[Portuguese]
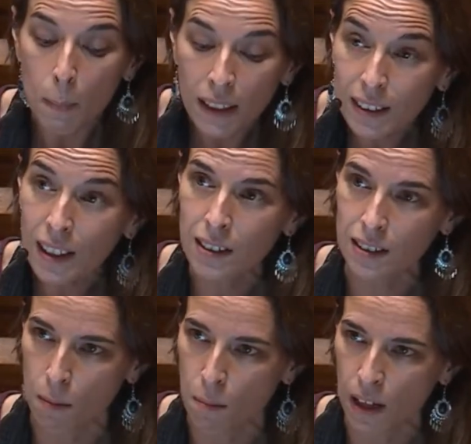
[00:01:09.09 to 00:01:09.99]

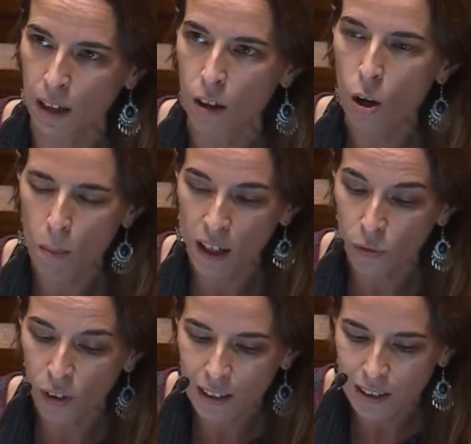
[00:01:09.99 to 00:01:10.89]
Mantém-se também uma
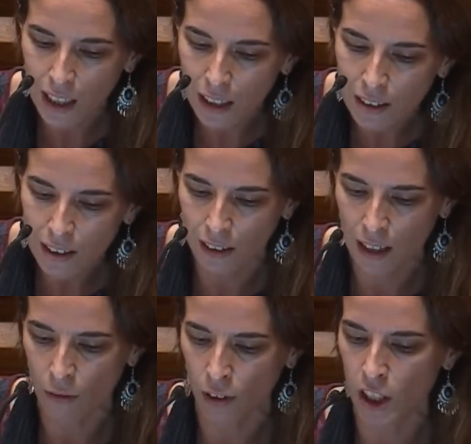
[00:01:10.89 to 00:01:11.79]
asfixia
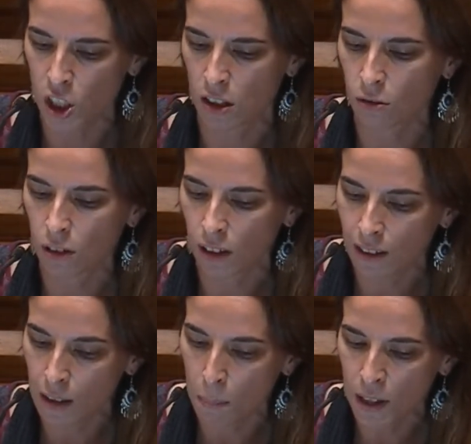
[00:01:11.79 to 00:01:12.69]
inaceitável na gestão
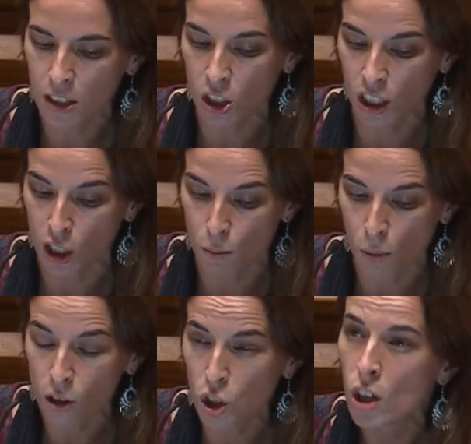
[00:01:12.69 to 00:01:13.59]
das empresas de
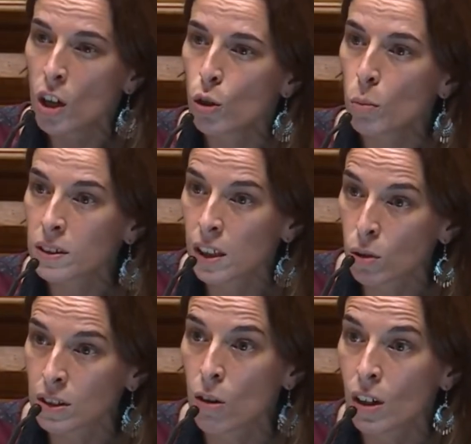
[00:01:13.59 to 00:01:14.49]
transportes, numa
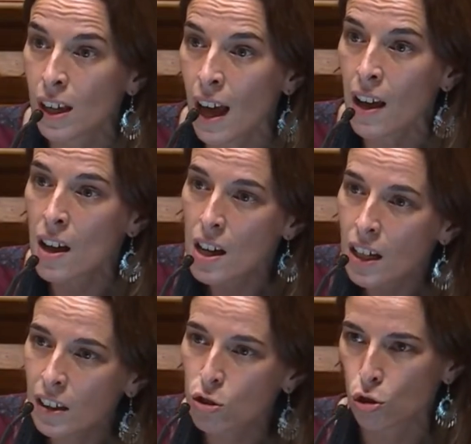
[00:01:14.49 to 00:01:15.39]
situação que é
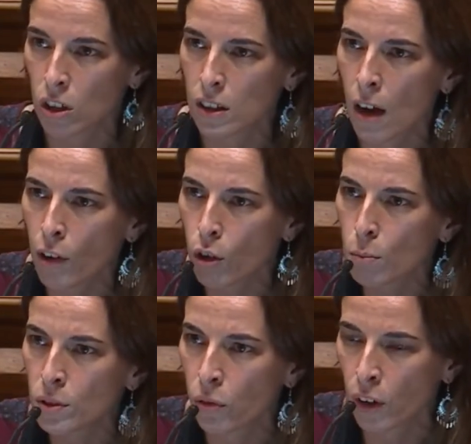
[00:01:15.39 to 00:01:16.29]
insustentável,
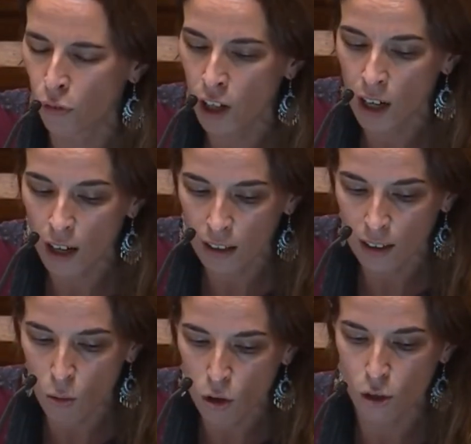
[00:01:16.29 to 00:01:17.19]
como se verifica
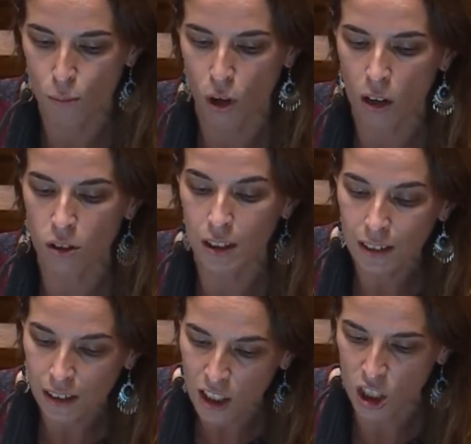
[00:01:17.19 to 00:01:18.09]
até hoje por causa
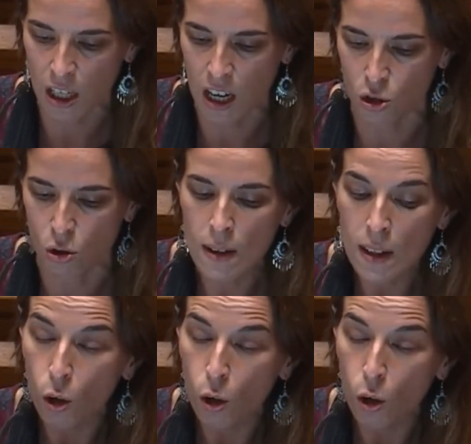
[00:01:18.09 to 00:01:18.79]
da Transtejo.